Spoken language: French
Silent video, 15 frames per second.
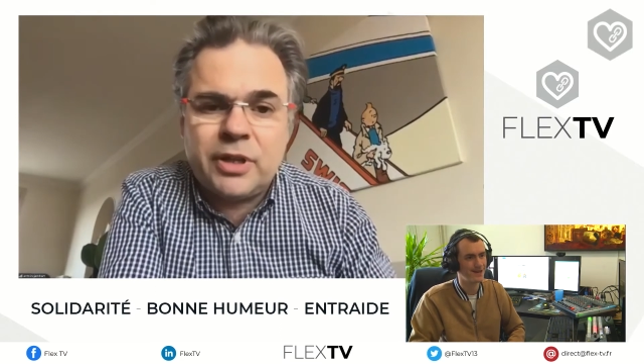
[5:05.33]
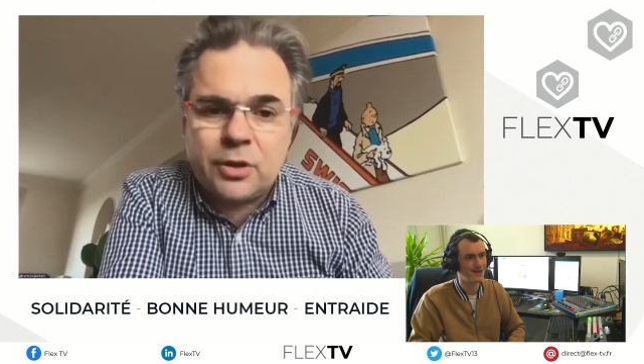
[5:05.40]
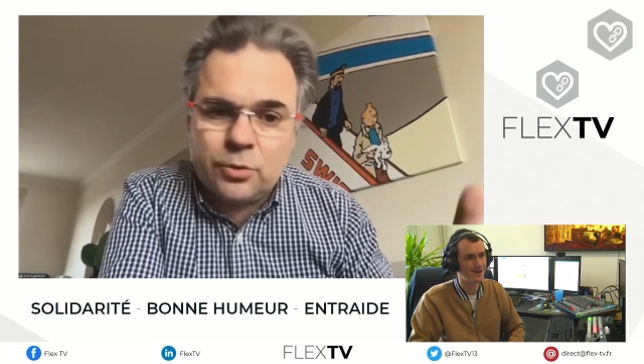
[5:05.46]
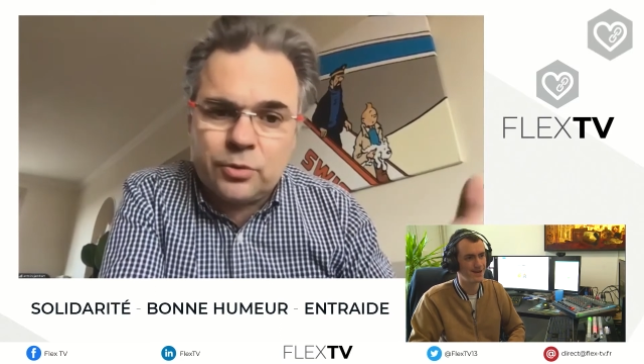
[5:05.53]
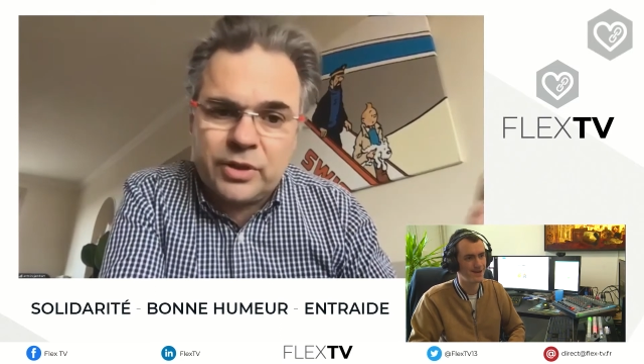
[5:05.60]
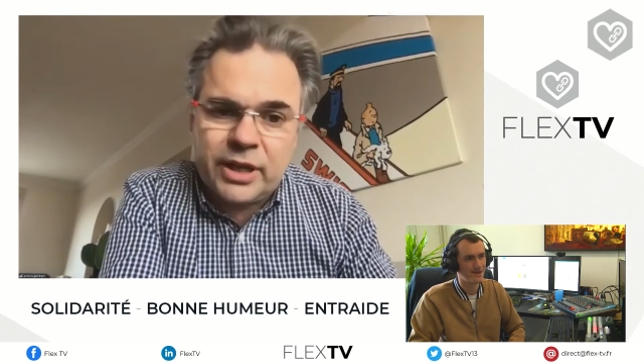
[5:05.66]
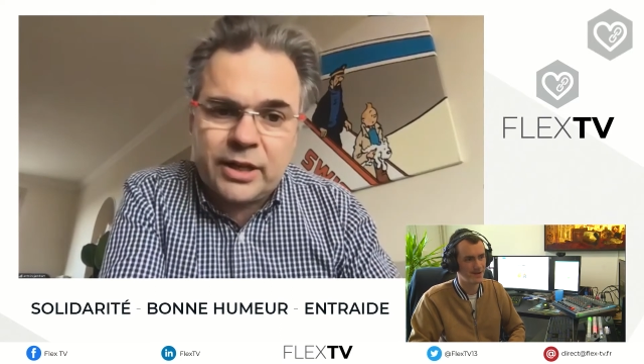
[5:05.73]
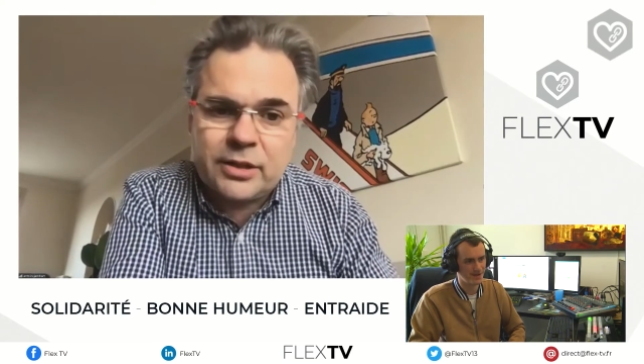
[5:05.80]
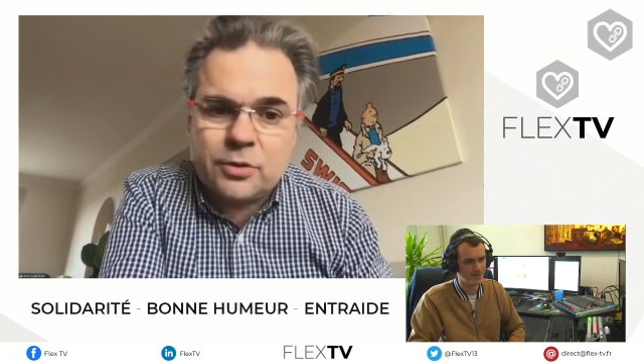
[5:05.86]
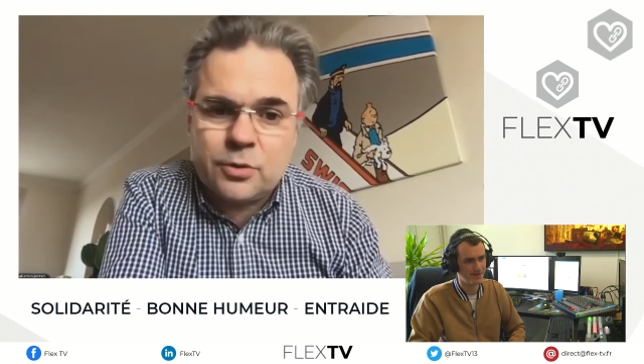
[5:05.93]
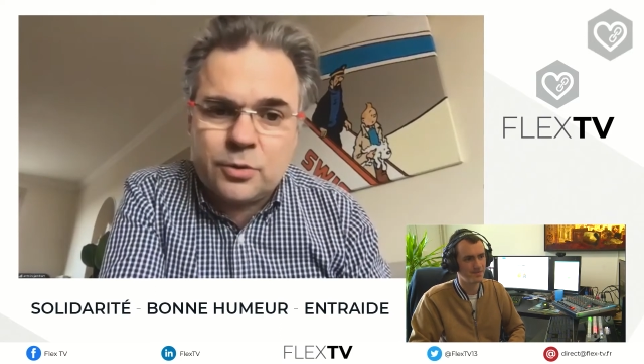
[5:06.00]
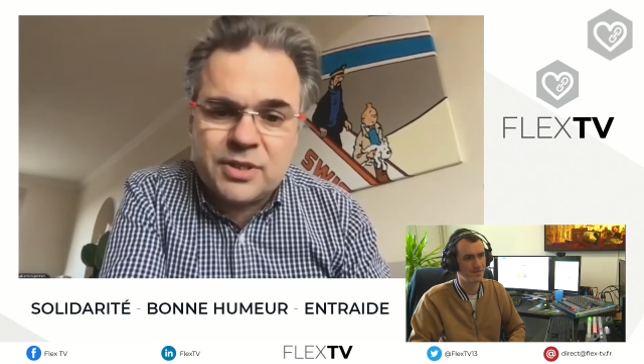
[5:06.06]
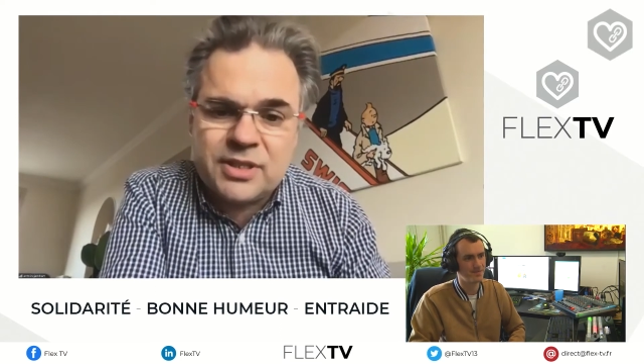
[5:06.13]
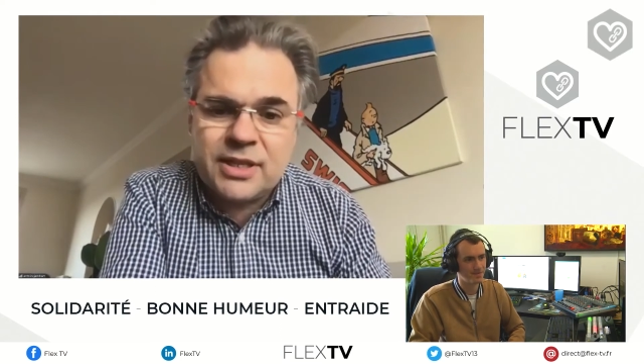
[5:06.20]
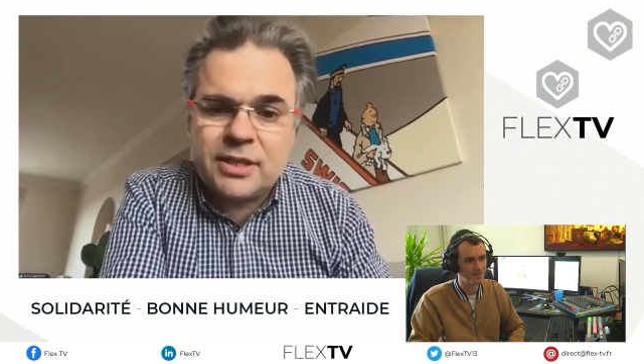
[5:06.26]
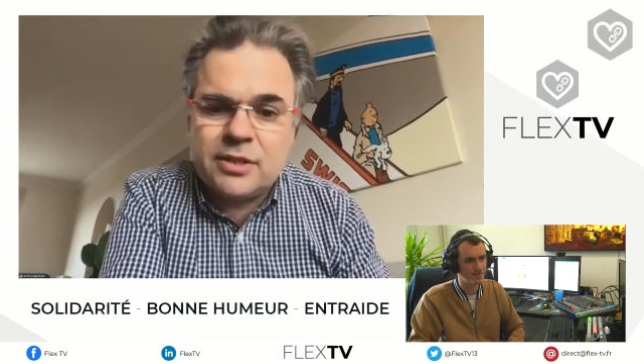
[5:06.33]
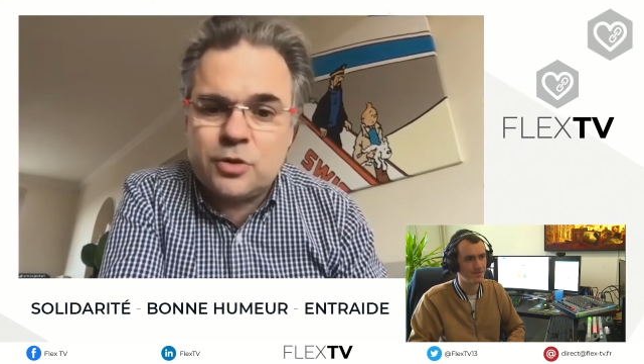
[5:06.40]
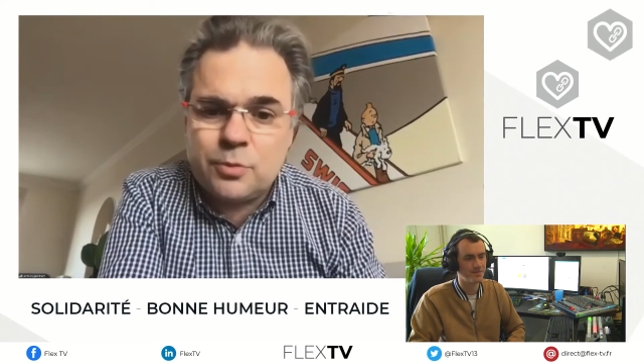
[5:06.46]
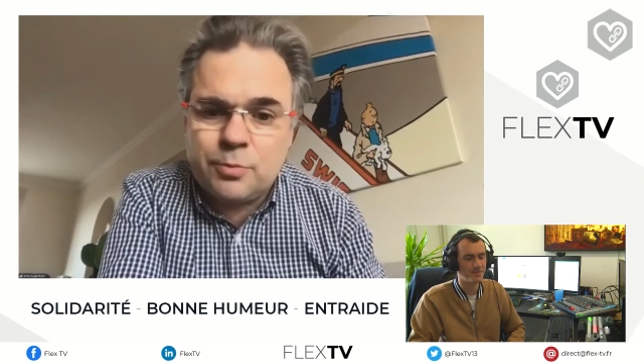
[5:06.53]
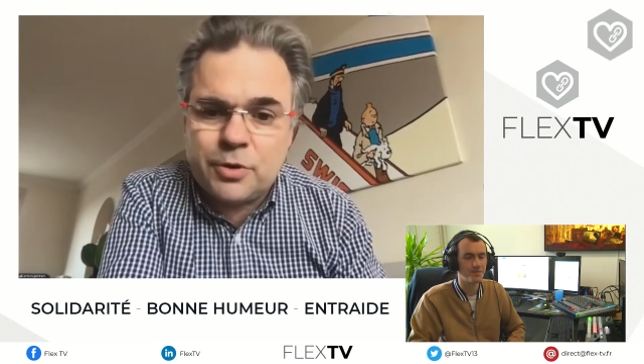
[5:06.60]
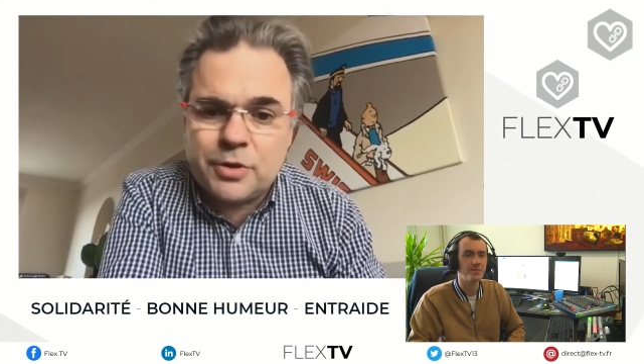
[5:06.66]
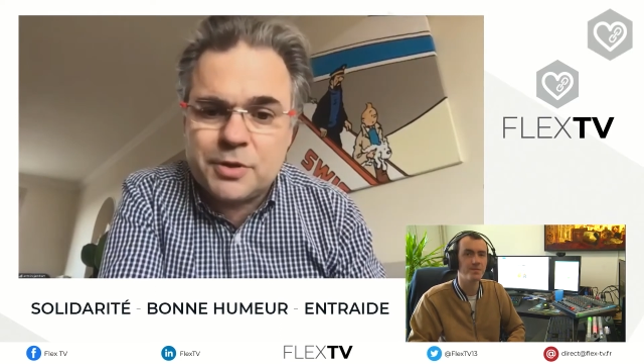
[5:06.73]
contacts au sein de
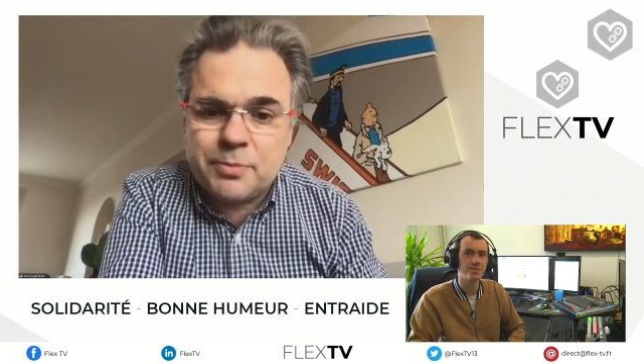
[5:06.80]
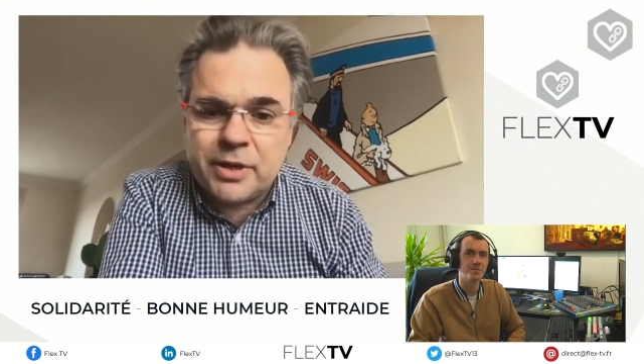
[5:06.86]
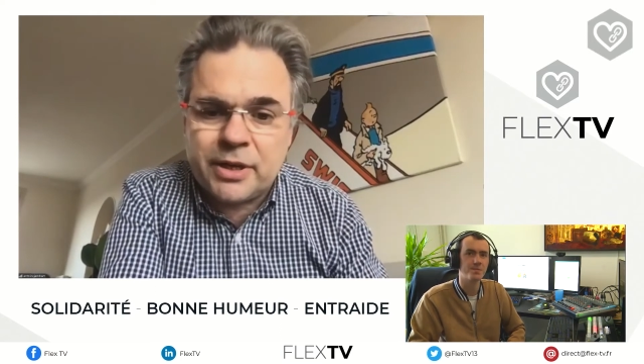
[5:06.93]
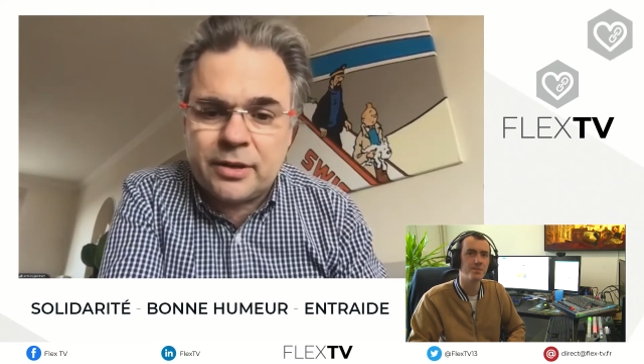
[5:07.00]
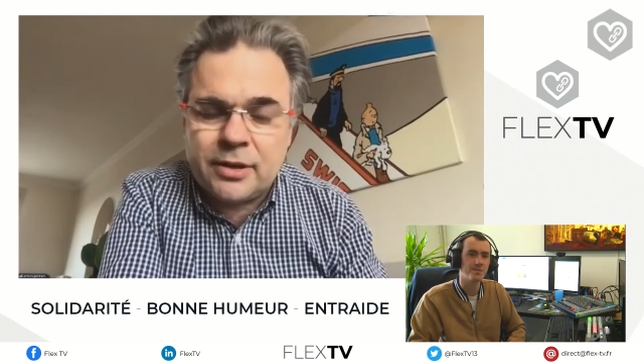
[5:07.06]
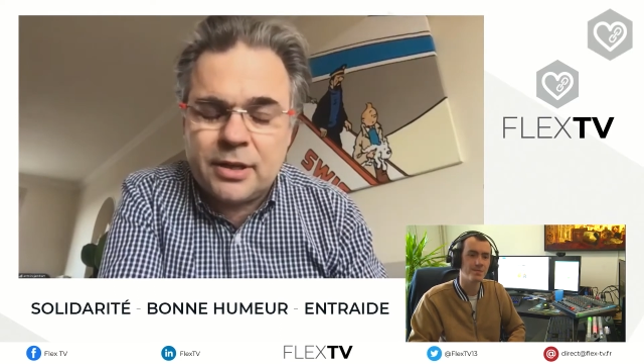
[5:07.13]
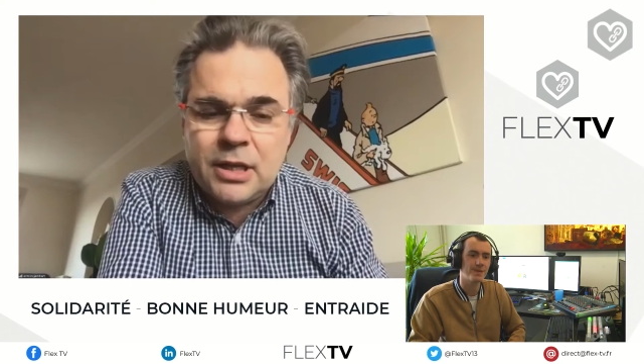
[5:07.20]
ce prospect.